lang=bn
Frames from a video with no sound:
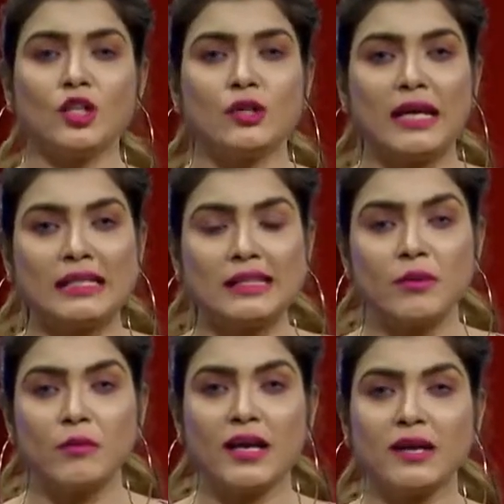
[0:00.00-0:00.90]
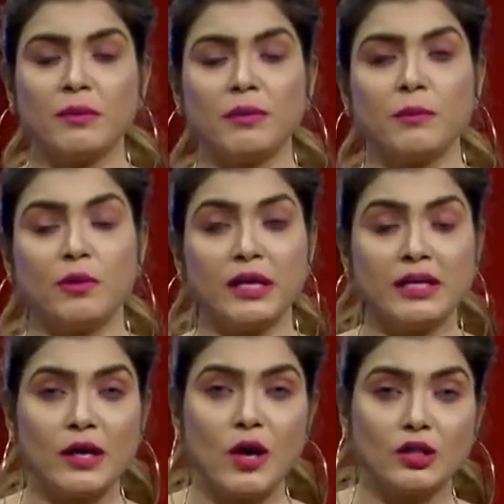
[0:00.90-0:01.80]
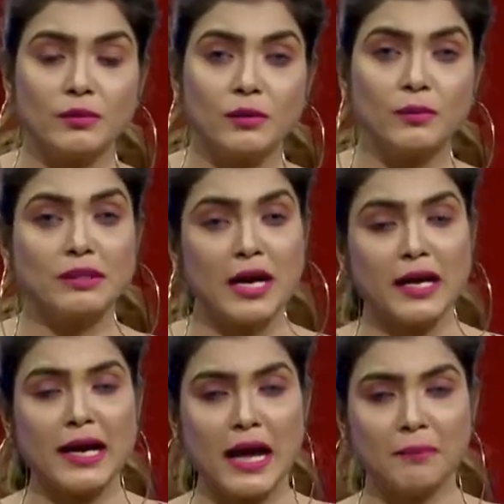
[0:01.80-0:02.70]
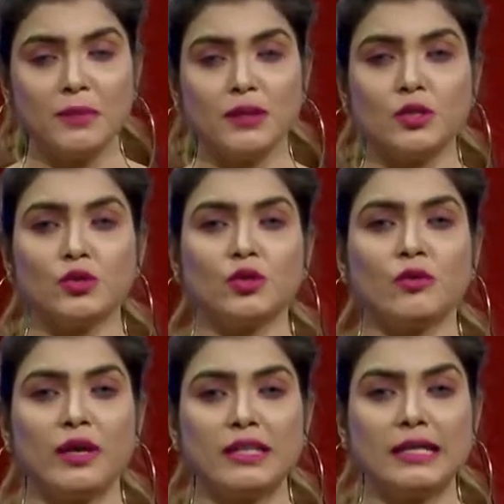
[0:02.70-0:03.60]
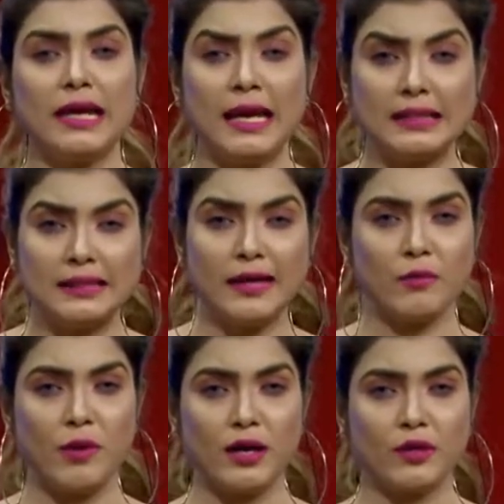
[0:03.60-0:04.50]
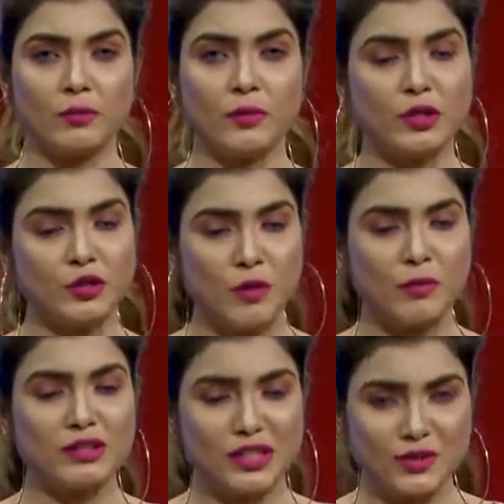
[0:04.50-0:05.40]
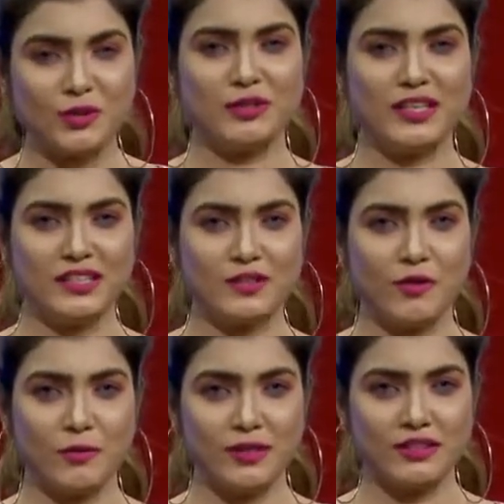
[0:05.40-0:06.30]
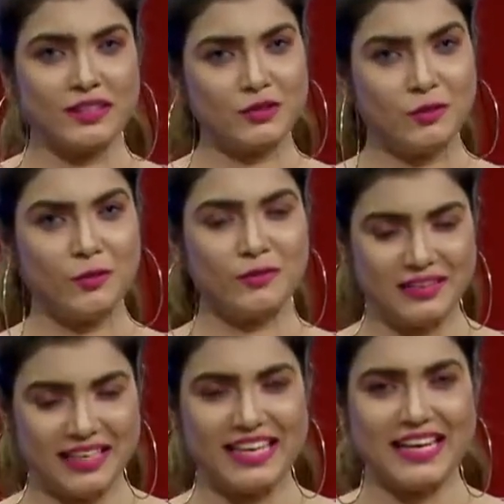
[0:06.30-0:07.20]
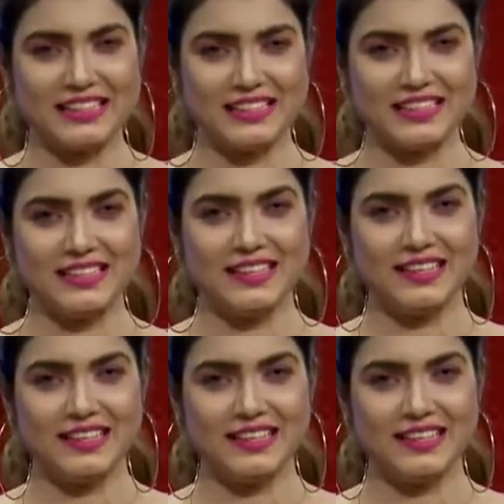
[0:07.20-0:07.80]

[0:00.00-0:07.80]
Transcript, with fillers: দর্শক এক্সেলেন্ট ওয়ার্ল্ডের বিভিন্ন প্রোডাক্ট নিয়ে কথা বলবো তার আগে আপনাদের জন্য রয়েছে এক্সেলেন্ট ওয়ার্ল্ডের উপরে চমৎকার ছোট্ট একটি ডকুমেন্টারি সো দেখে আসি